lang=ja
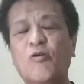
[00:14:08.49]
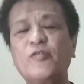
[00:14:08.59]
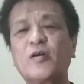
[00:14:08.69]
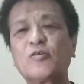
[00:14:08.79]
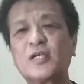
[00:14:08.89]

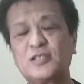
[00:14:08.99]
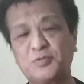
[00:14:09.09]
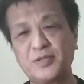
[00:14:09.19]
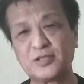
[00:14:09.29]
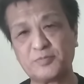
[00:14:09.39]
こんなことは
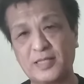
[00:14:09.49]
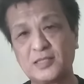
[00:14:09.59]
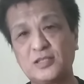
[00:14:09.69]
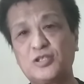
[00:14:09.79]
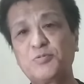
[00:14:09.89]
自分は素
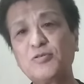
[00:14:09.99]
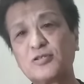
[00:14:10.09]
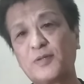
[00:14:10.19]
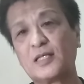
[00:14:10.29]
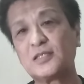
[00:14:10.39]
晴らしい自分
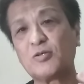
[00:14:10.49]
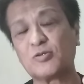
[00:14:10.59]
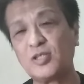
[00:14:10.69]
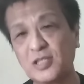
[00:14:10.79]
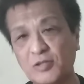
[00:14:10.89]
の素晴らしい
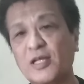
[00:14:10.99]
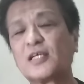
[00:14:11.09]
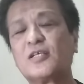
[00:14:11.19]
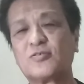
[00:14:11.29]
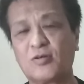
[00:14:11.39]
こと言ってる
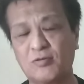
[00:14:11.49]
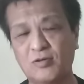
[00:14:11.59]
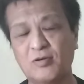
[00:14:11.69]
だけですよ